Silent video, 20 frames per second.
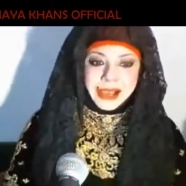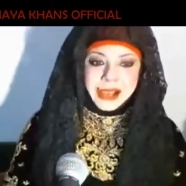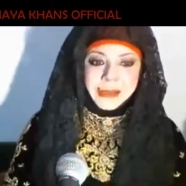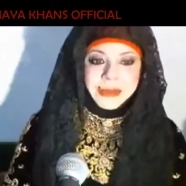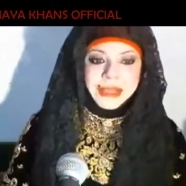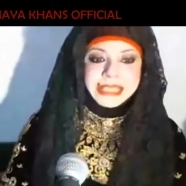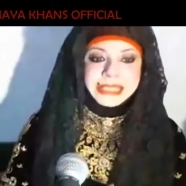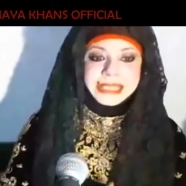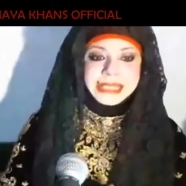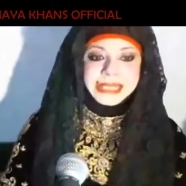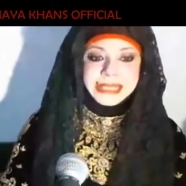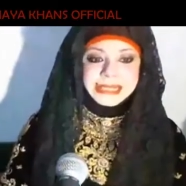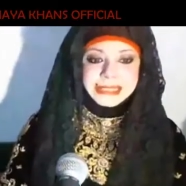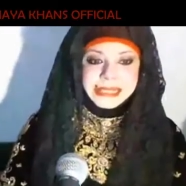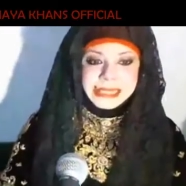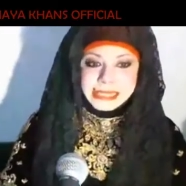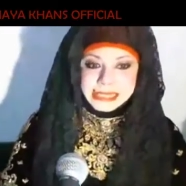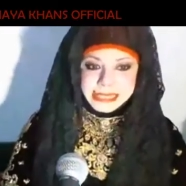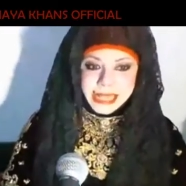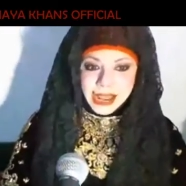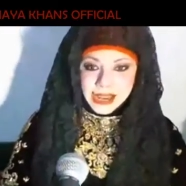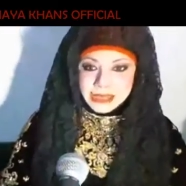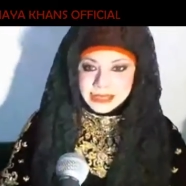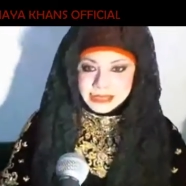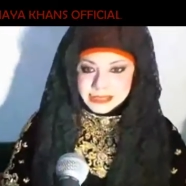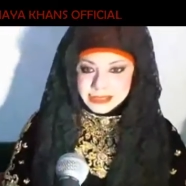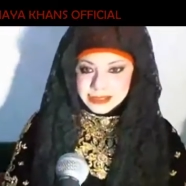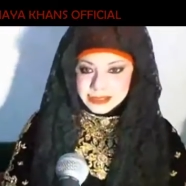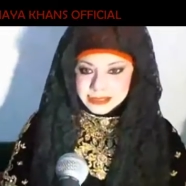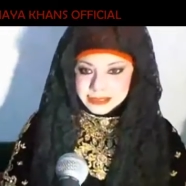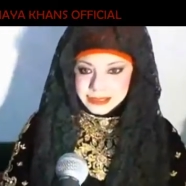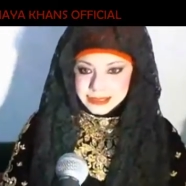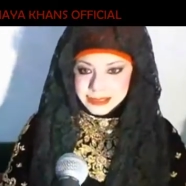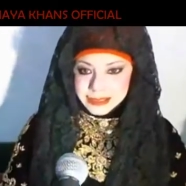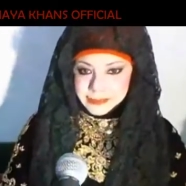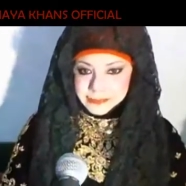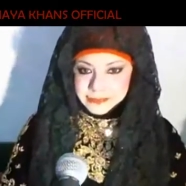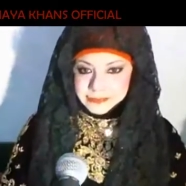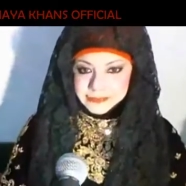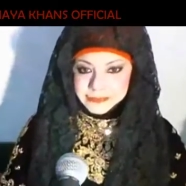हम ऐसे करते हैं स्टार्ट करते
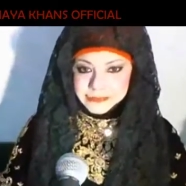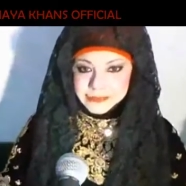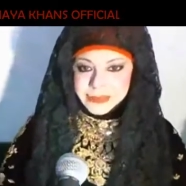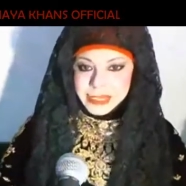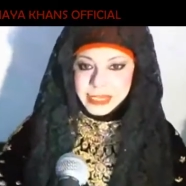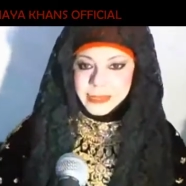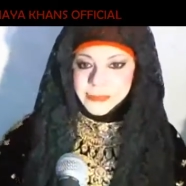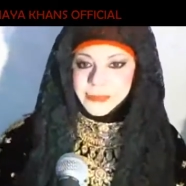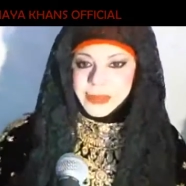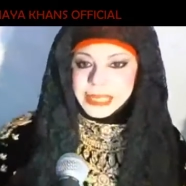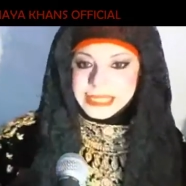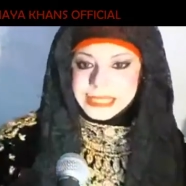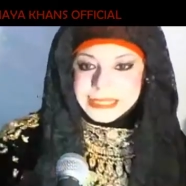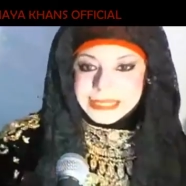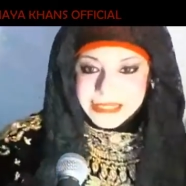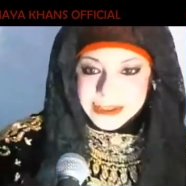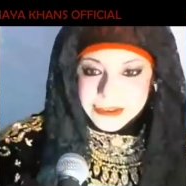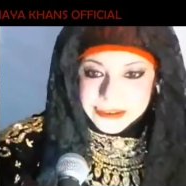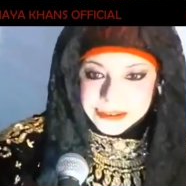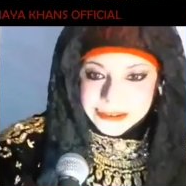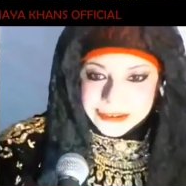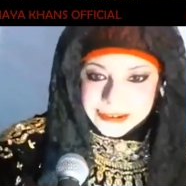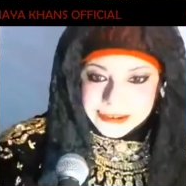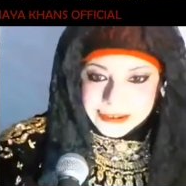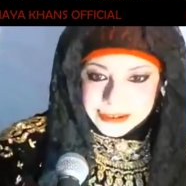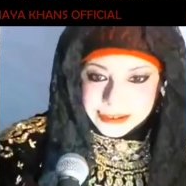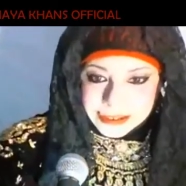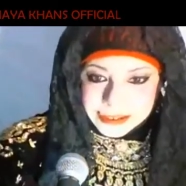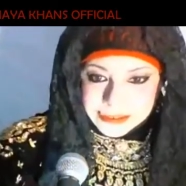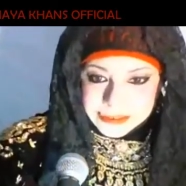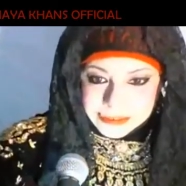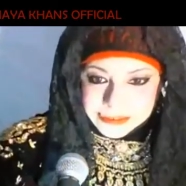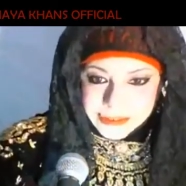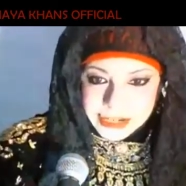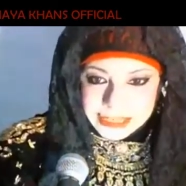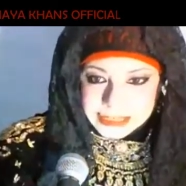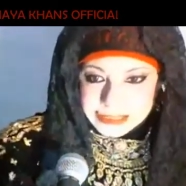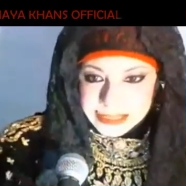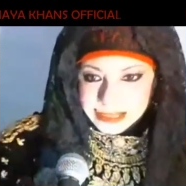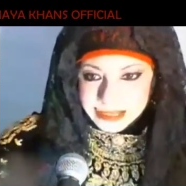हैं। मेरे पास इतना
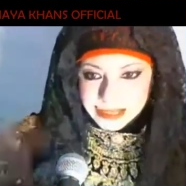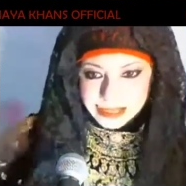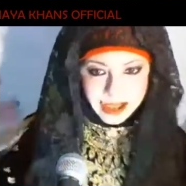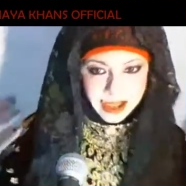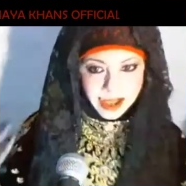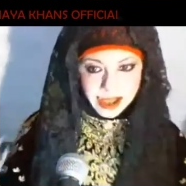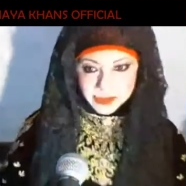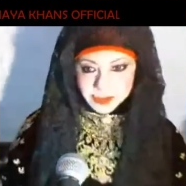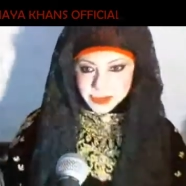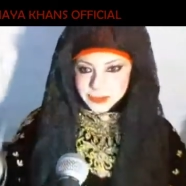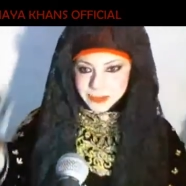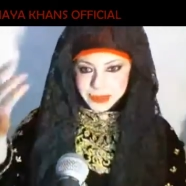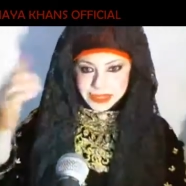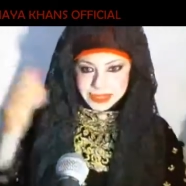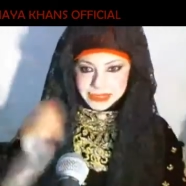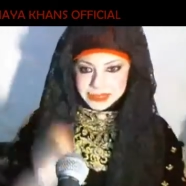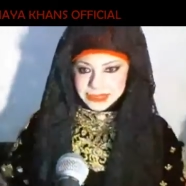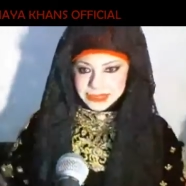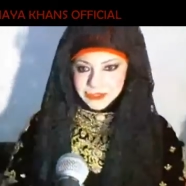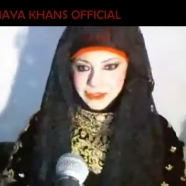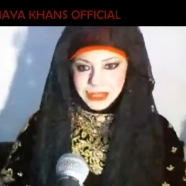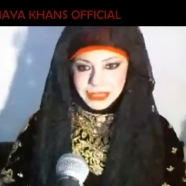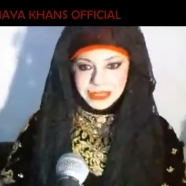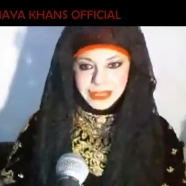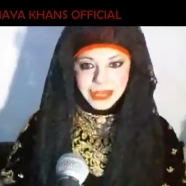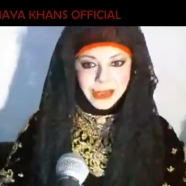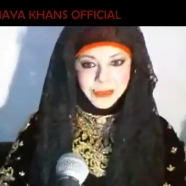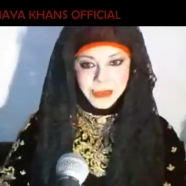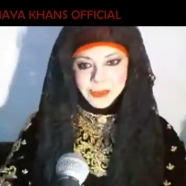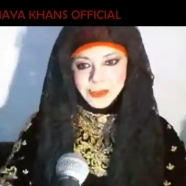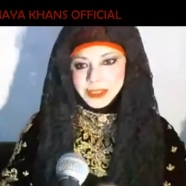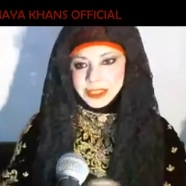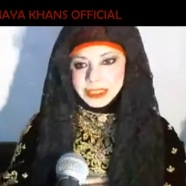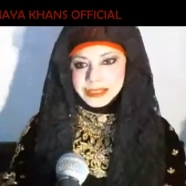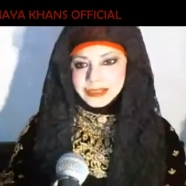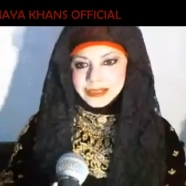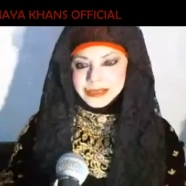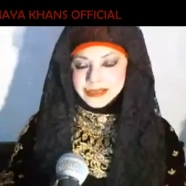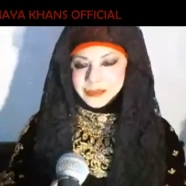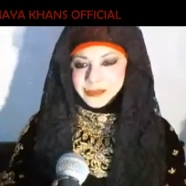वक़्त नहीं है ना आपके पास इतना वक़्त है, हमारे
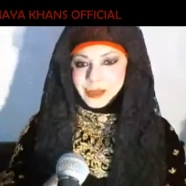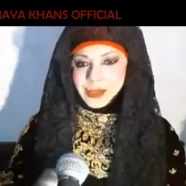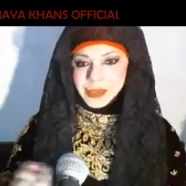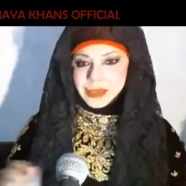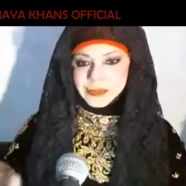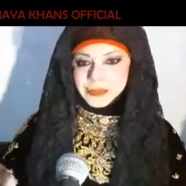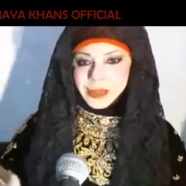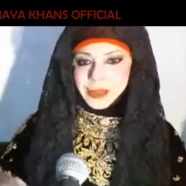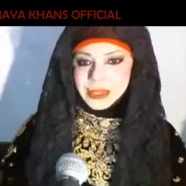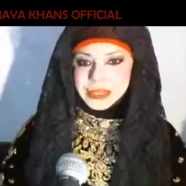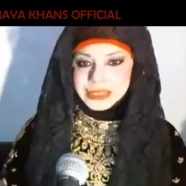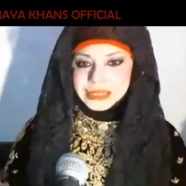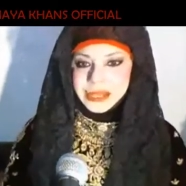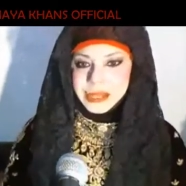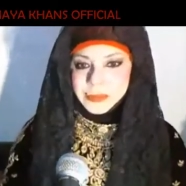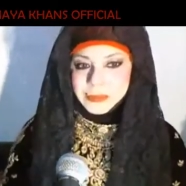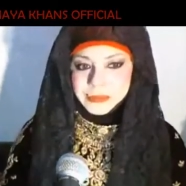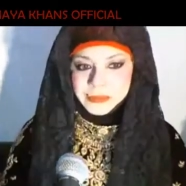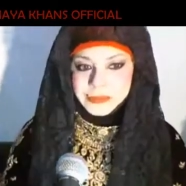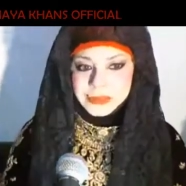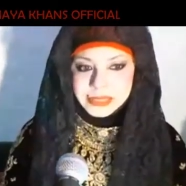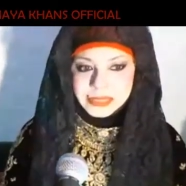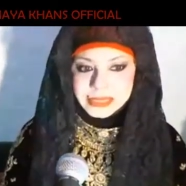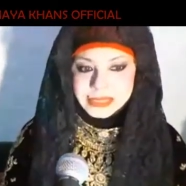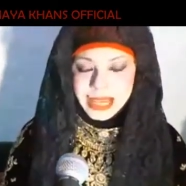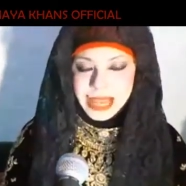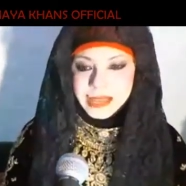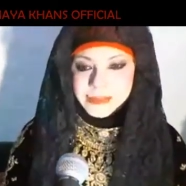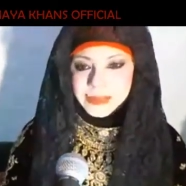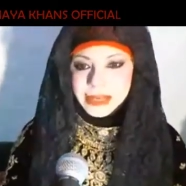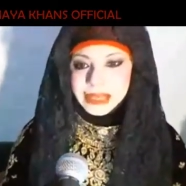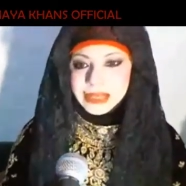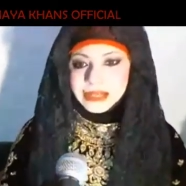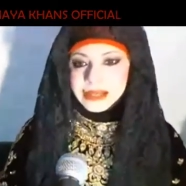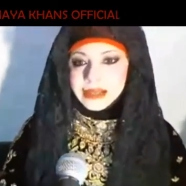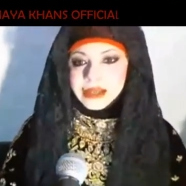पास बहुत बहुत कम टाइम है।